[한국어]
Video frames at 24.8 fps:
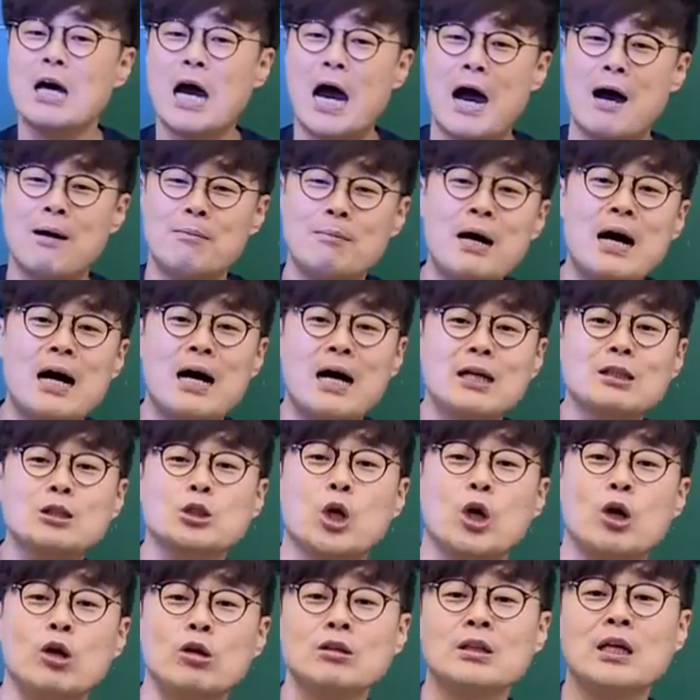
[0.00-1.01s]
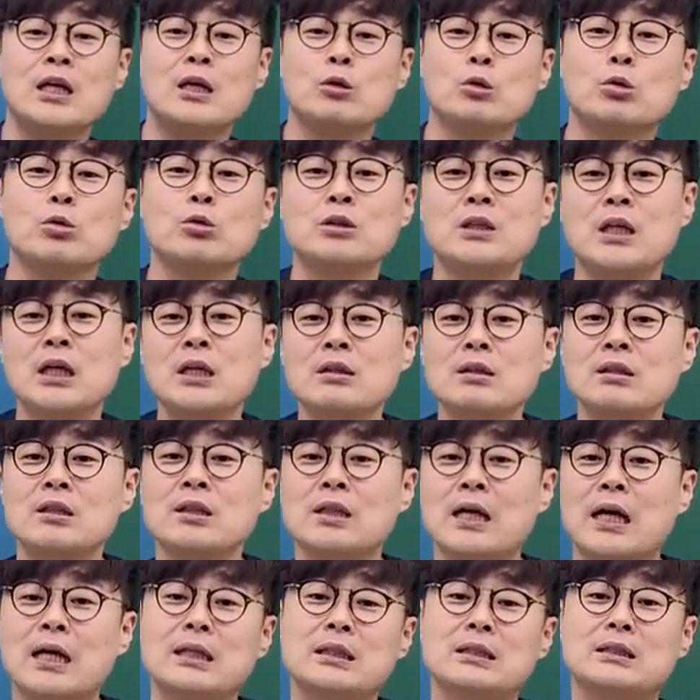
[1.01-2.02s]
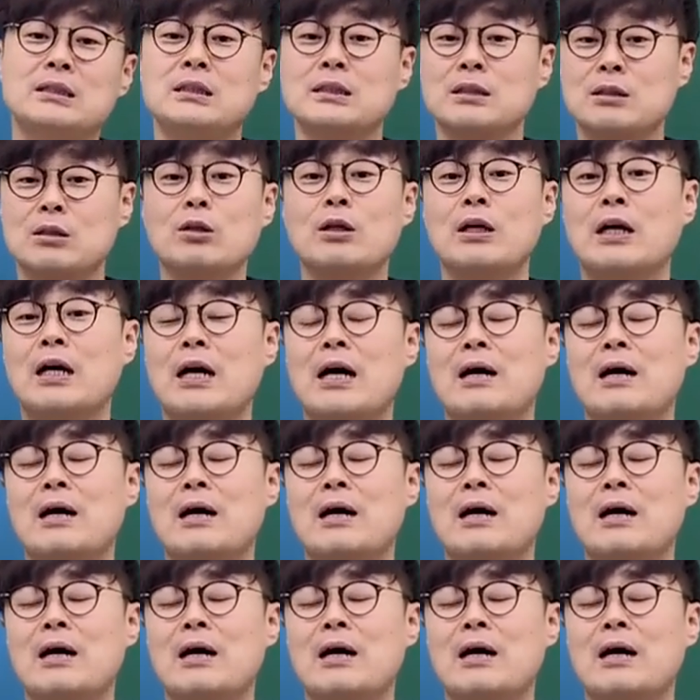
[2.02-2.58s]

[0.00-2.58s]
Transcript: 아마 정리해 놓은 책들이 다 있을 거야.